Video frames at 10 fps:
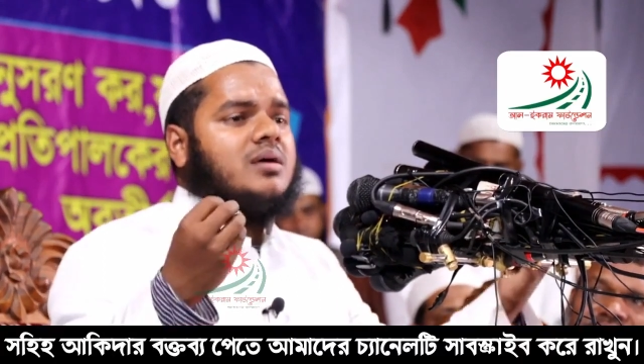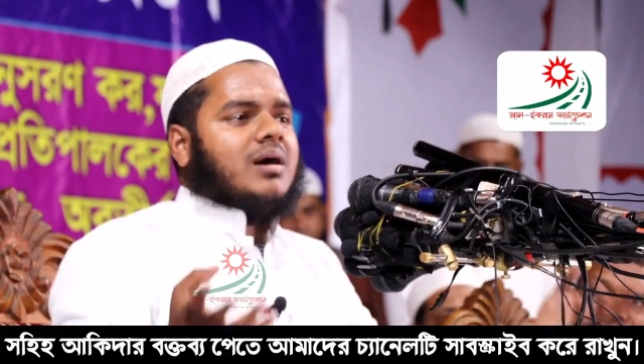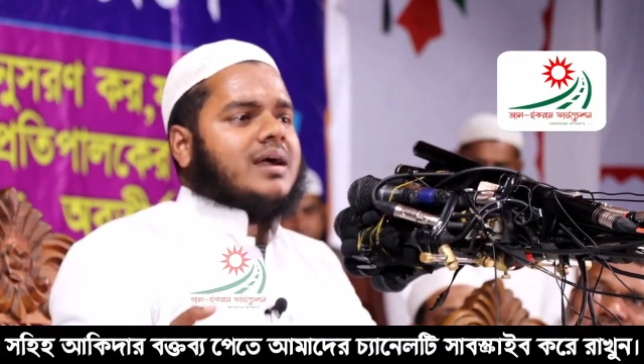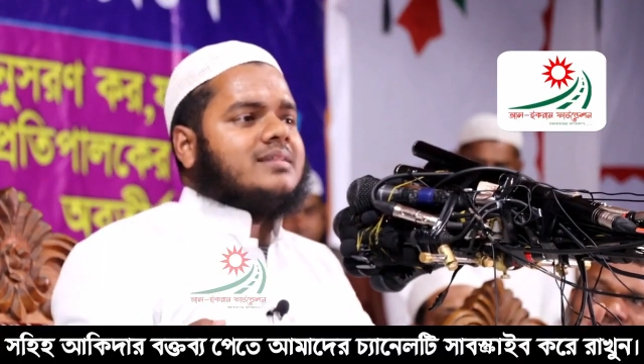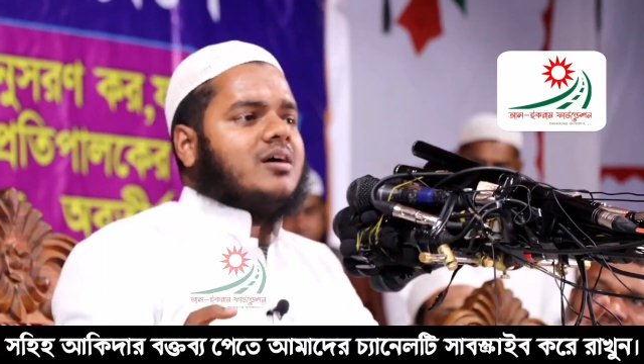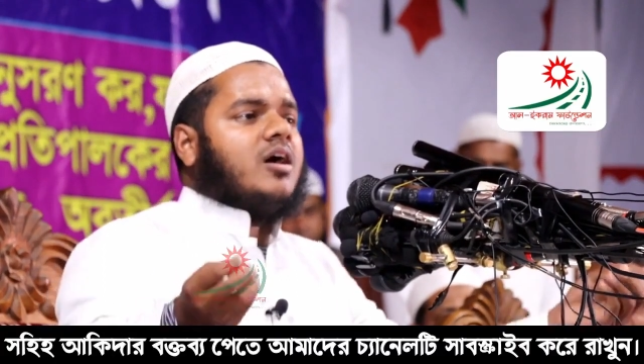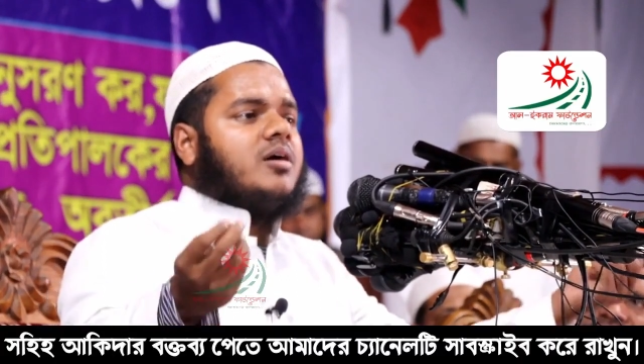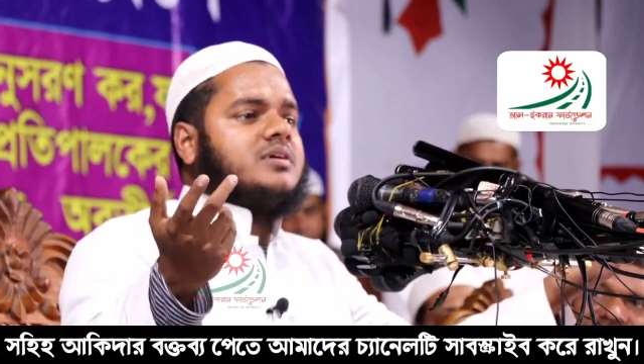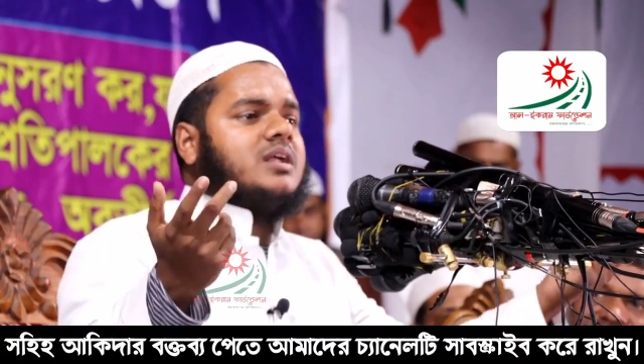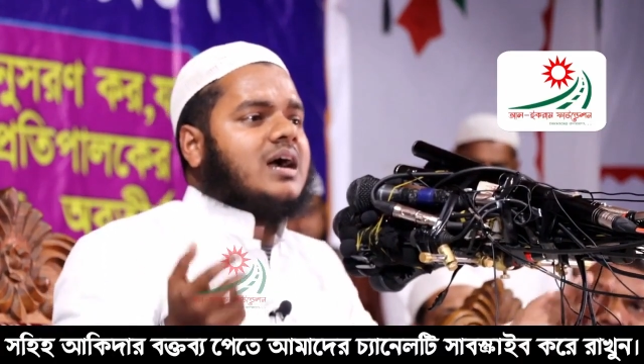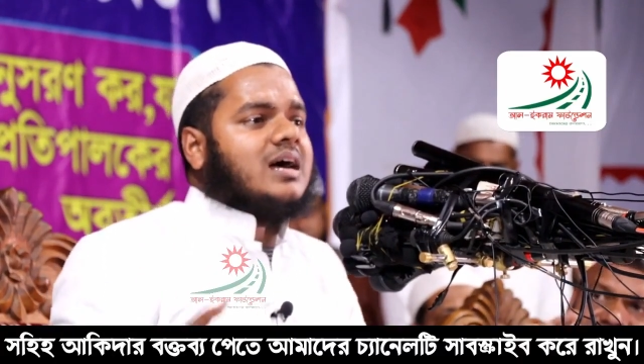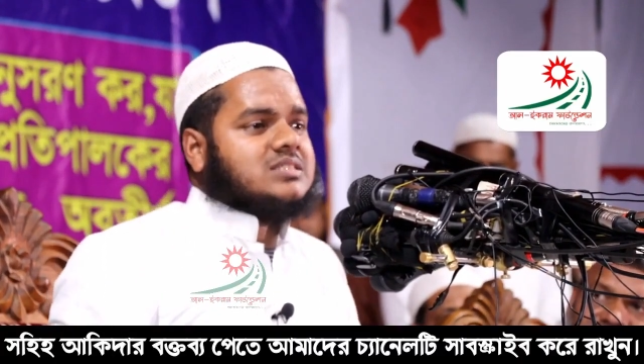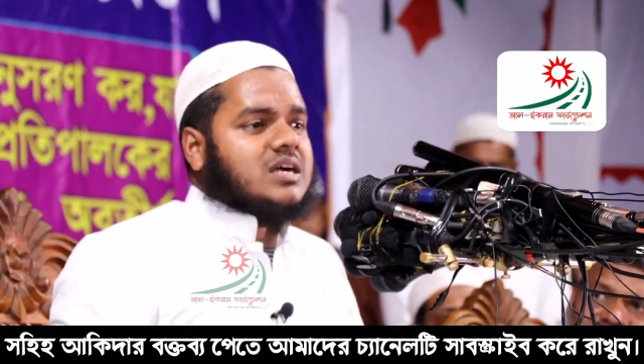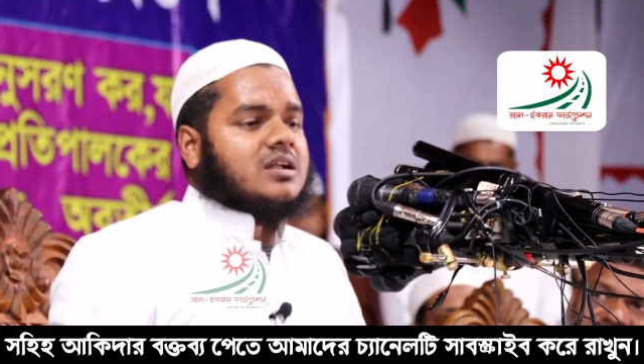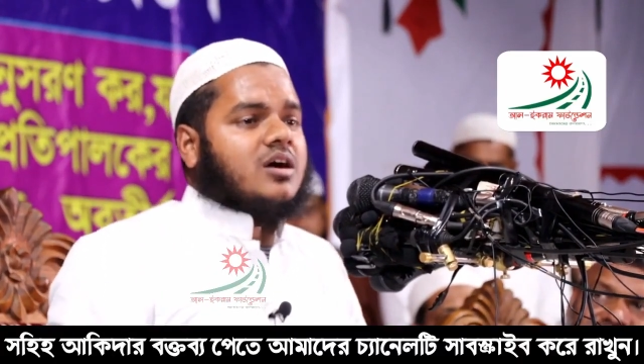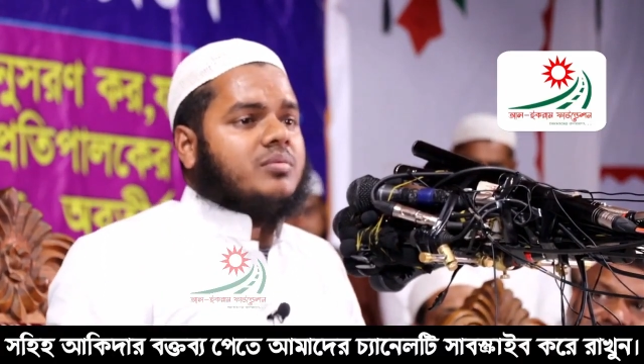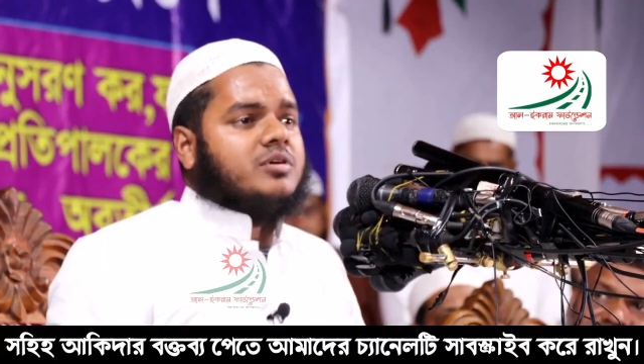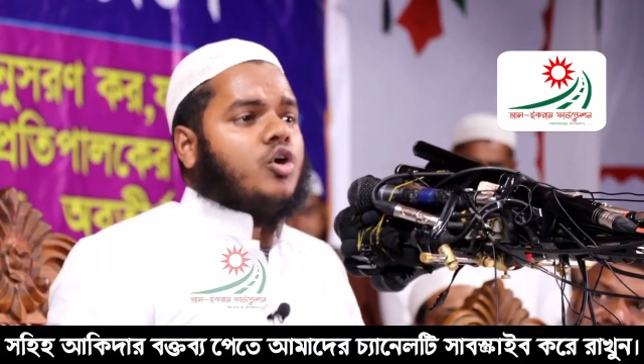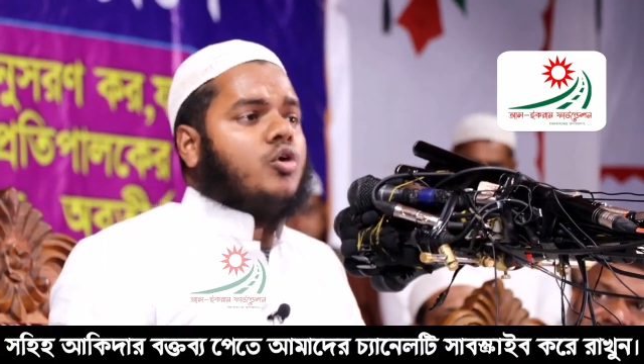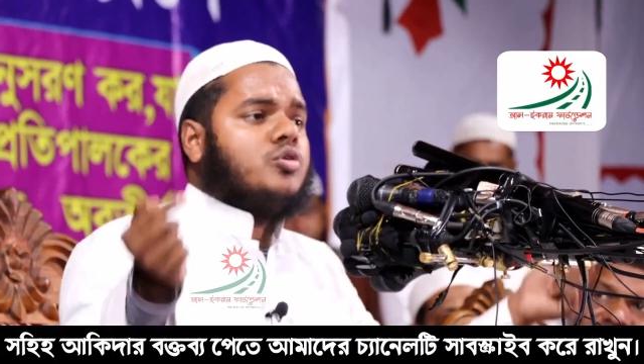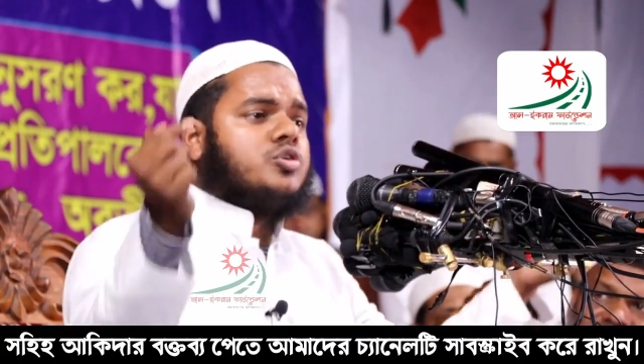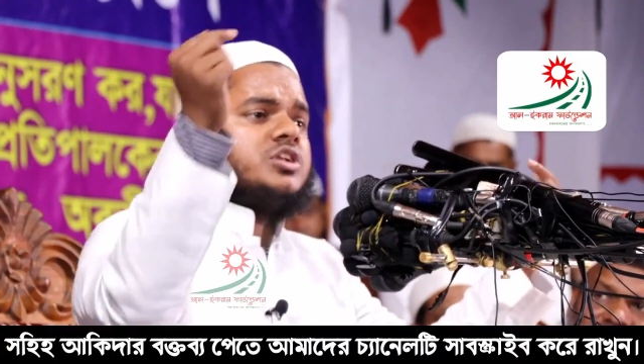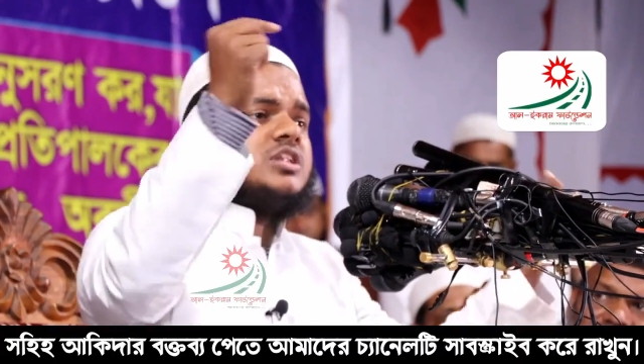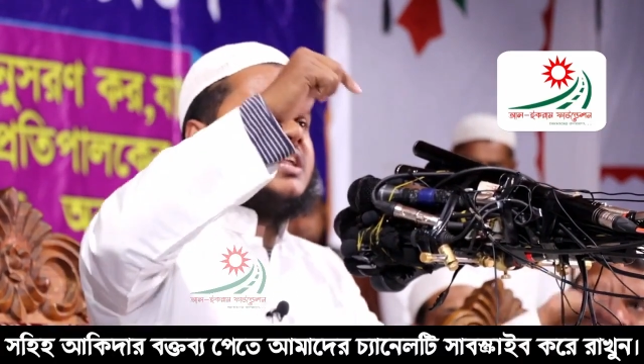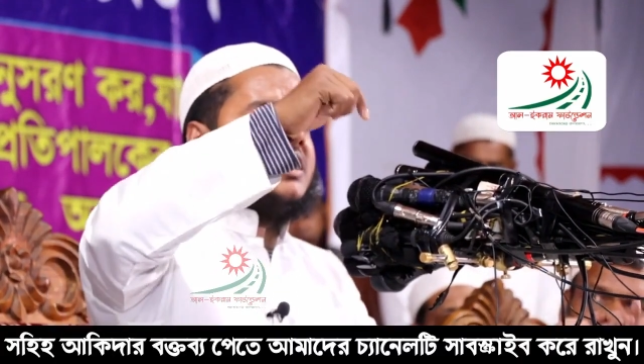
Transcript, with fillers: বাকি দেওয়া হবে না গাছ কাটা হবে না অমুক দিনের